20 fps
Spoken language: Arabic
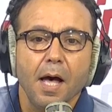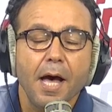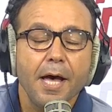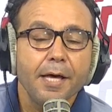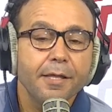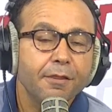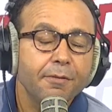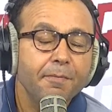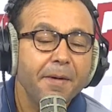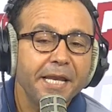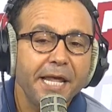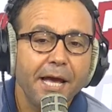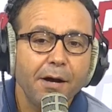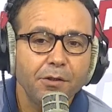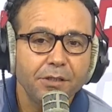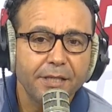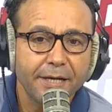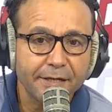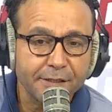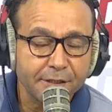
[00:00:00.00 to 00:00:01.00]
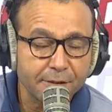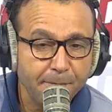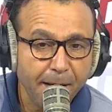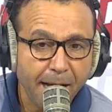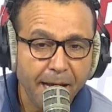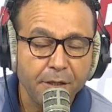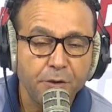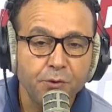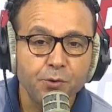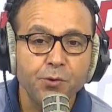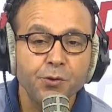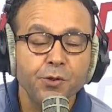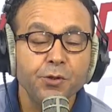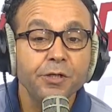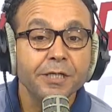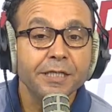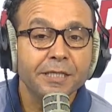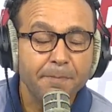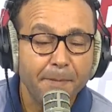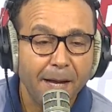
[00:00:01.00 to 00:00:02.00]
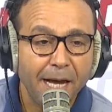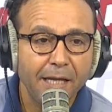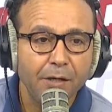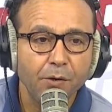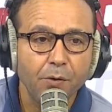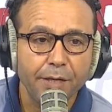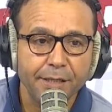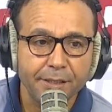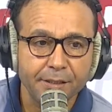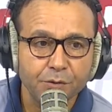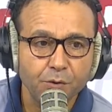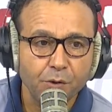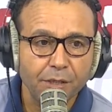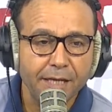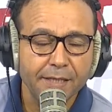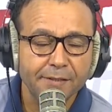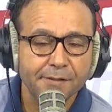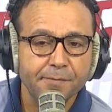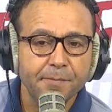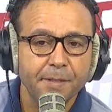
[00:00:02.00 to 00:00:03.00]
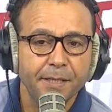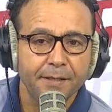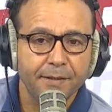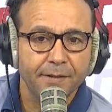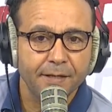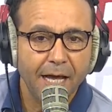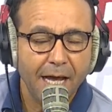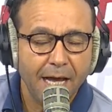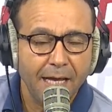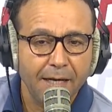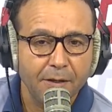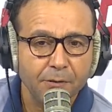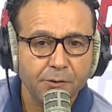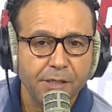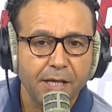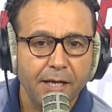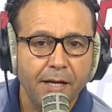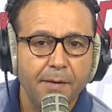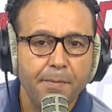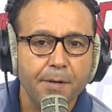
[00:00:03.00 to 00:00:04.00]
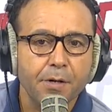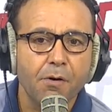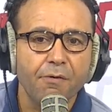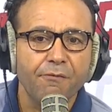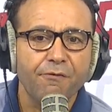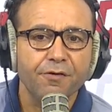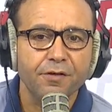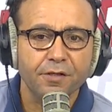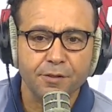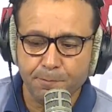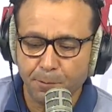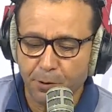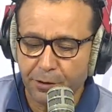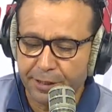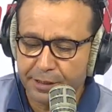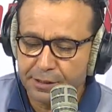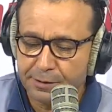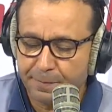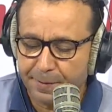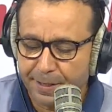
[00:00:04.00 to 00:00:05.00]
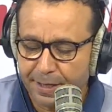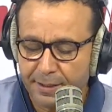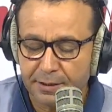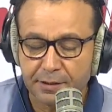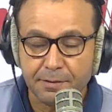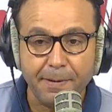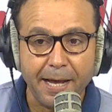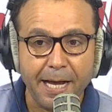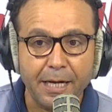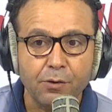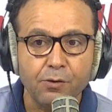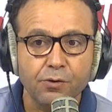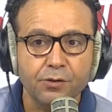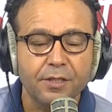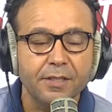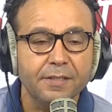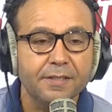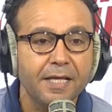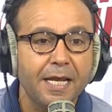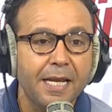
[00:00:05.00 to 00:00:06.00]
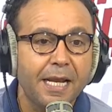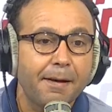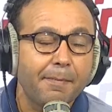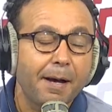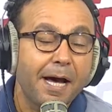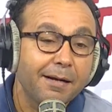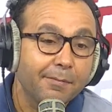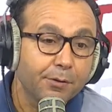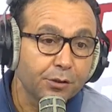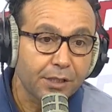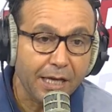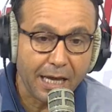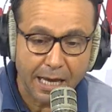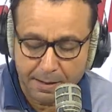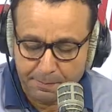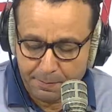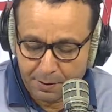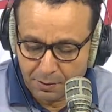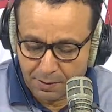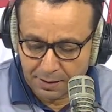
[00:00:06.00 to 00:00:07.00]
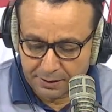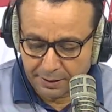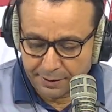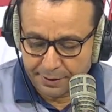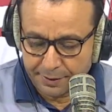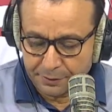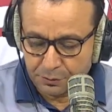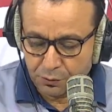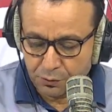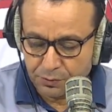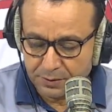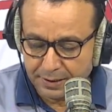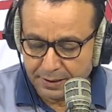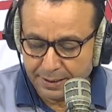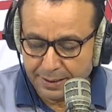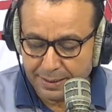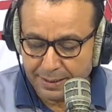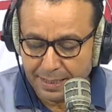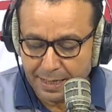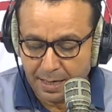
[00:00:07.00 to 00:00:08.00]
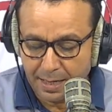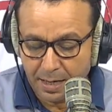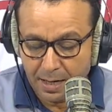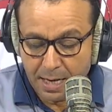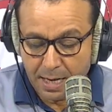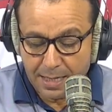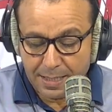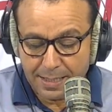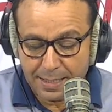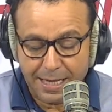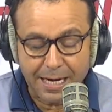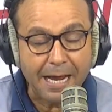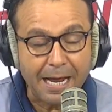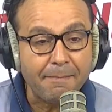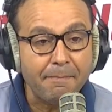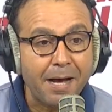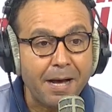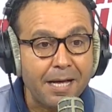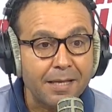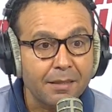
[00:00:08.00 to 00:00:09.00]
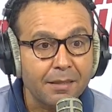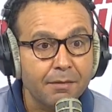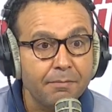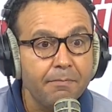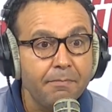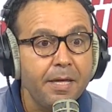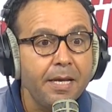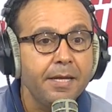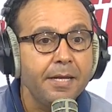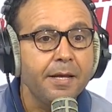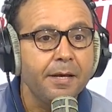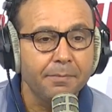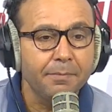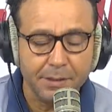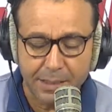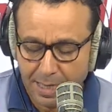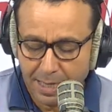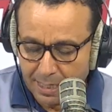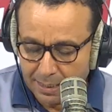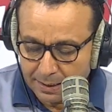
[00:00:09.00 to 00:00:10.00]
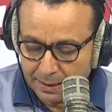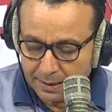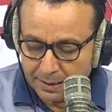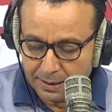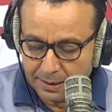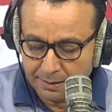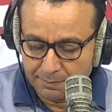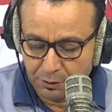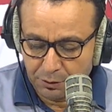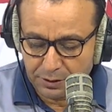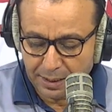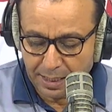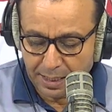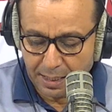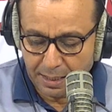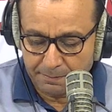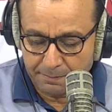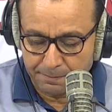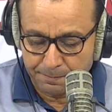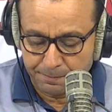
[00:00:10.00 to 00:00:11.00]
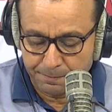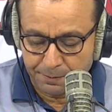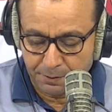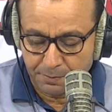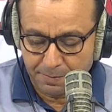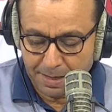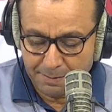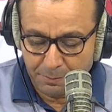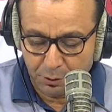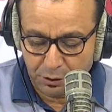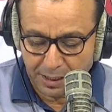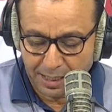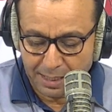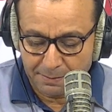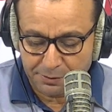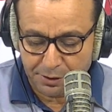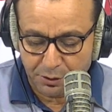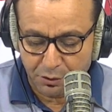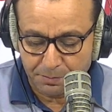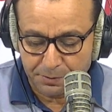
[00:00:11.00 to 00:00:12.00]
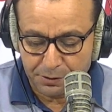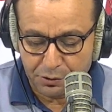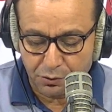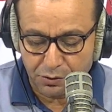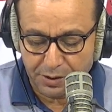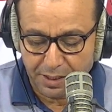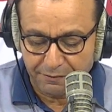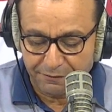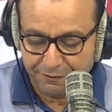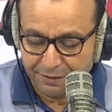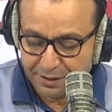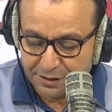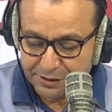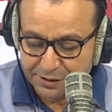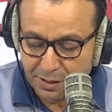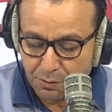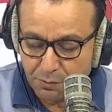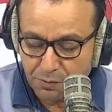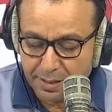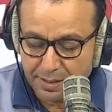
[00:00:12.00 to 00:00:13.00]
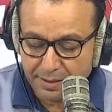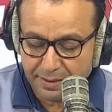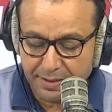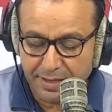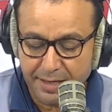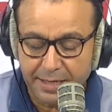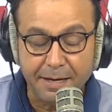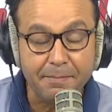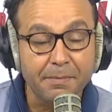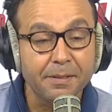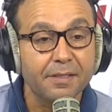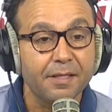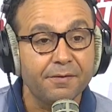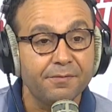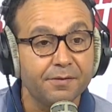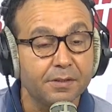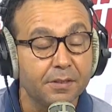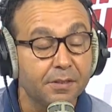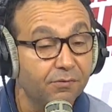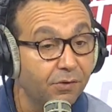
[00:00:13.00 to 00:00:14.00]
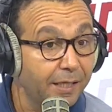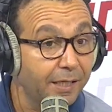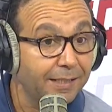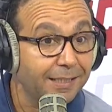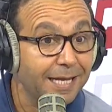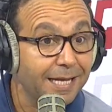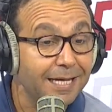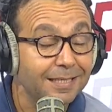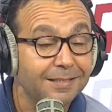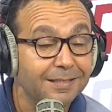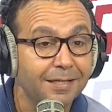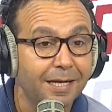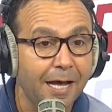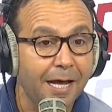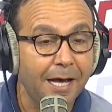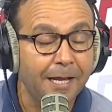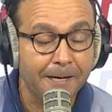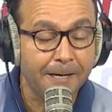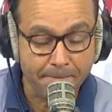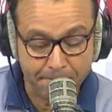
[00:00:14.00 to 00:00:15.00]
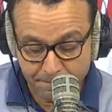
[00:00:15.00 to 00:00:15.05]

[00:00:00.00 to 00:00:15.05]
ثمانية ودرب صباح النور صباح الورد والياسمين أهلا وسهلا بكم في سبور إكسبريس مع كرة السلة مع المنتخب الوطني التونسي الليلة يلعب مع ثمانية متاع الليل منتخب مع منتخب جنوب السودان في الجولة الثانية من تصفيات كأس العالم